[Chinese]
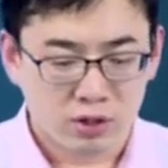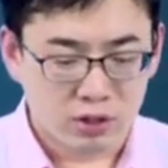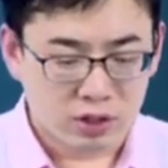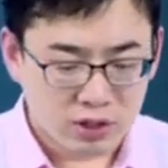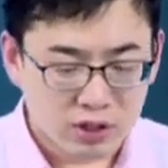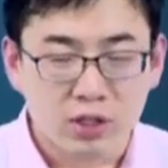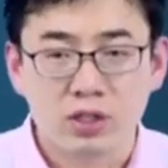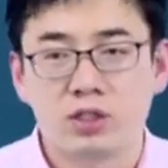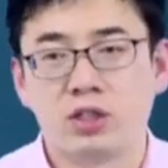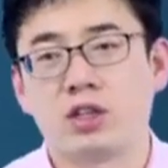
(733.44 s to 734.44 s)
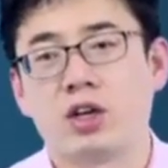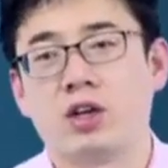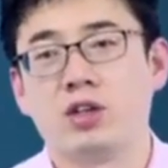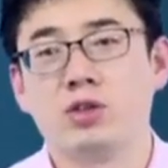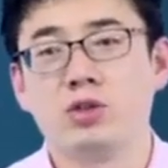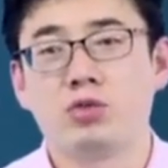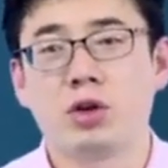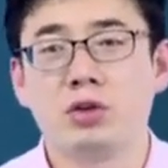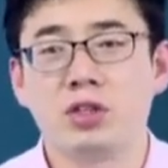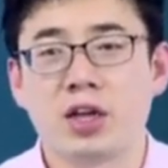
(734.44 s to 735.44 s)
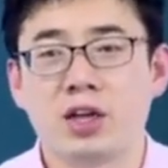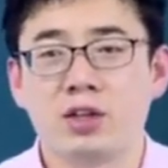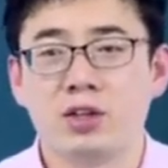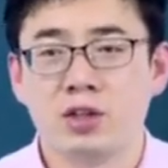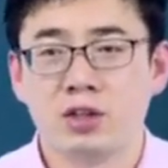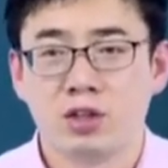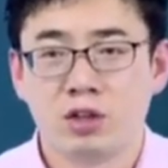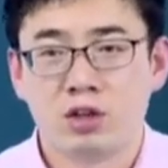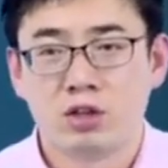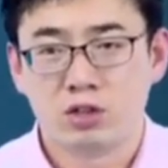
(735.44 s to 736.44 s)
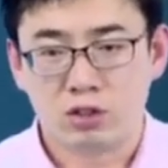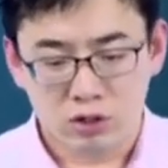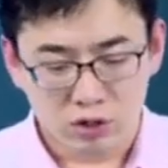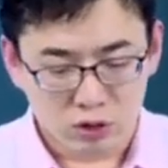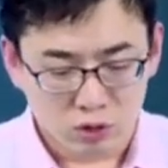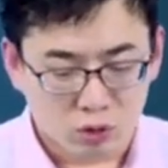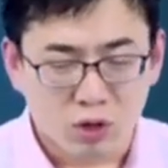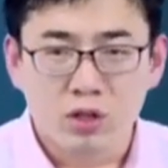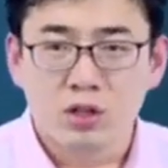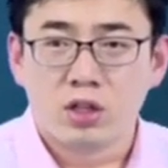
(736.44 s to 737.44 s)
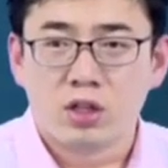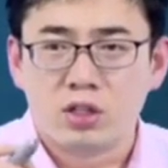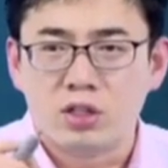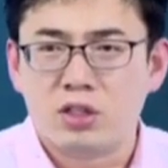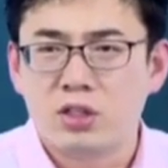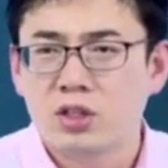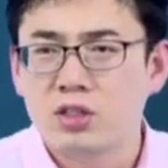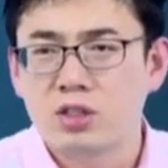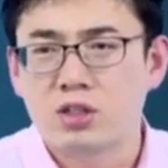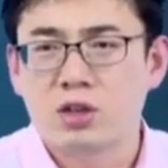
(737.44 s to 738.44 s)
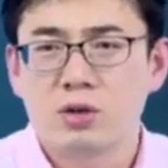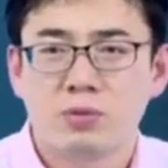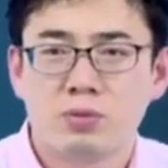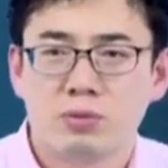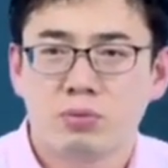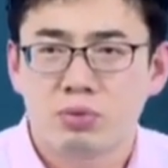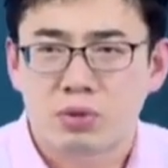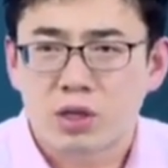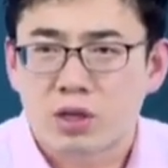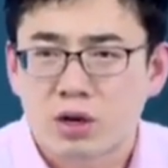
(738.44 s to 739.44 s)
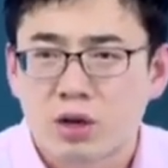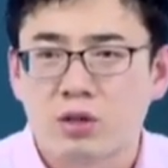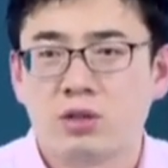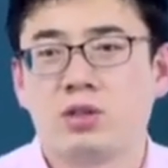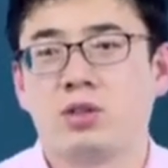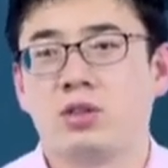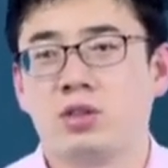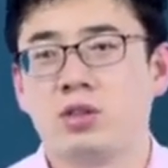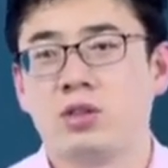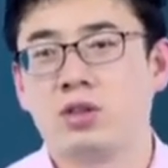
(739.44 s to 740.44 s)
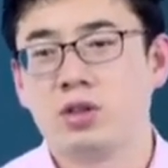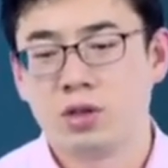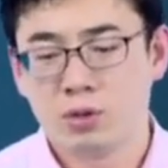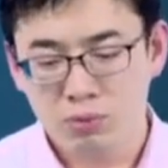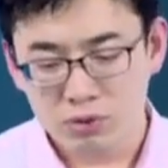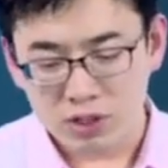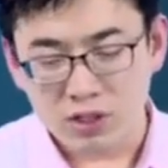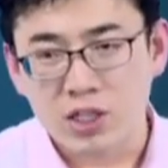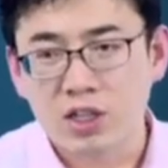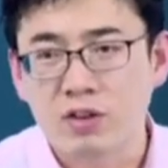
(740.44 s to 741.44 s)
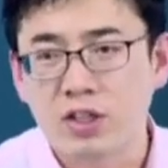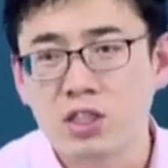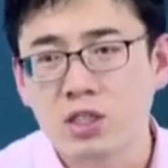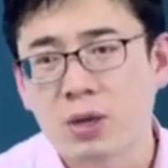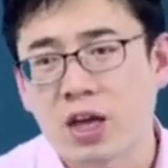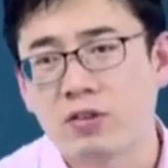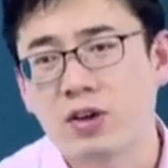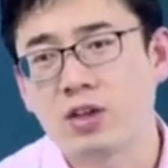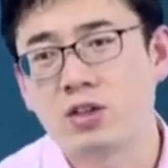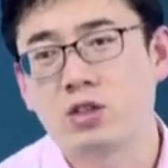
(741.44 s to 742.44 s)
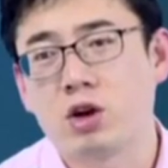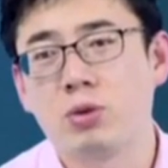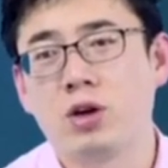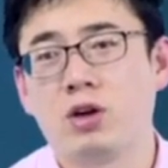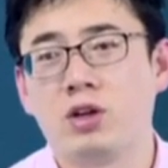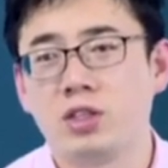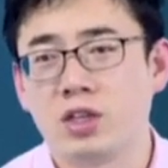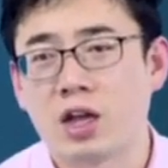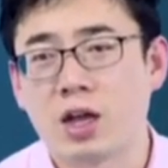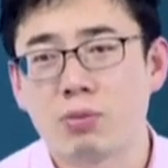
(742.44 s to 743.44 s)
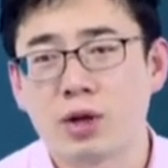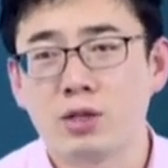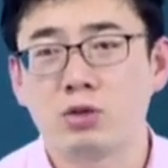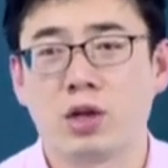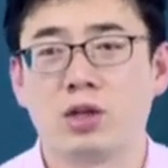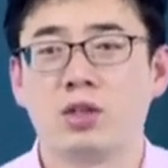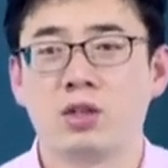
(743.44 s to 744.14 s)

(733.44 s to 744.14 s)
你这个汽车厂突然有一天。说你这个汽车不合格，不仅这个尾气排放超标，而且还不安全，